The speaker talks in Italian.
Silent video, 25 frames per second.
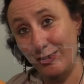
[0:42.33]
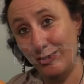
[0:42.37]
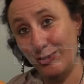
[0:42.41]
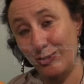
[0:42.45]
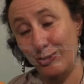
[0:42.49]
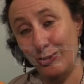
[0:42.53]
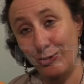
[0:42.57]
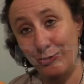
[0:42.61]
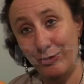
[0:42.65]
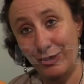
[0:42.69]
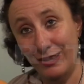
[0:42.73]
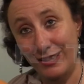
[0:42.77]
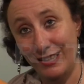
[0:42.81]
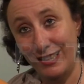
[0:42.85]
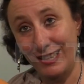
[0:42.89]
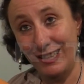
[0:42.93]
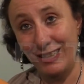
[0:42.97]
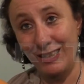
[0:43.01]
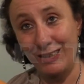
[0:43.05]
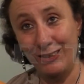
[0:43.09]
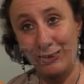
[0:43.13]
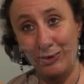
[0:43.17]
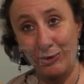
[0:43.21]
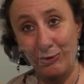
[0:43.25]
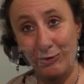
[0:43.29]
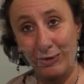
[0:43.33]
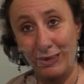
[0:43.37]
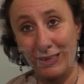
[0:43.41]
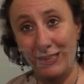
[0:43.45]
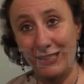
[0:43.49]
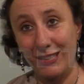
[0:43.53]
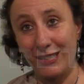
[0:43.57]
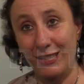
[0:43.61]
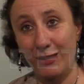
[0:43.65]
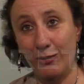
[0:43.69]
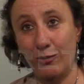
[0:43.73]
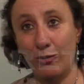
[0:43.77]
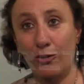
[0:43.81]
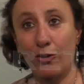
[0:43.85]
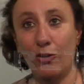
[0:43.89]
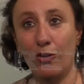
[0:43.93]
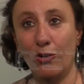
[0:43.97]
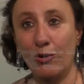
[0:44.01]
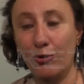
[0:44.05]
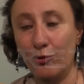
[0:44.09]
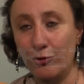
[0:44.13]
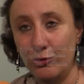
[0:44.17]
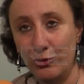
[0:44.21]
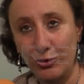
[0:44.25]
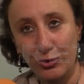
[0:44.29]
ci sono fakiri, indovini,
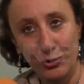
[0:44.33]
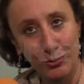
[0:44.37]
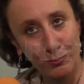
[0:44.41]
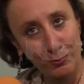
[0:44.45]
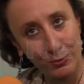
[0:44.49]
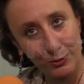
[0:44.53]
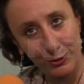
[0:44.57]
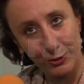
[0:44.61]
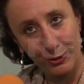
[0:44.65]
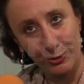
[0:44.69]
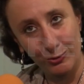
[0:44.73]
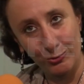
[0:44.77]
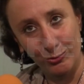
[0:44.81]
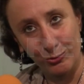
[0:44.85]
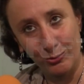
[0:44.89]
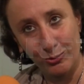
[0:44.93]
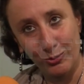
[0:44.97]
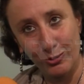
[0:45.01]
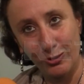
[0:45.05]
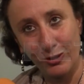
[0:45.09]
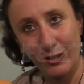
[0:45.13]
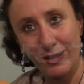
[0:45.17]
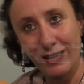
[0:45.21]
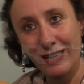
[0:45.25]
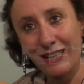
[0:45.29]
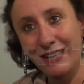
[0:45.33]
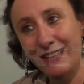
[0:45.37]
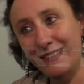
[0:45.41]
oncologi, c'è un po' di tutto.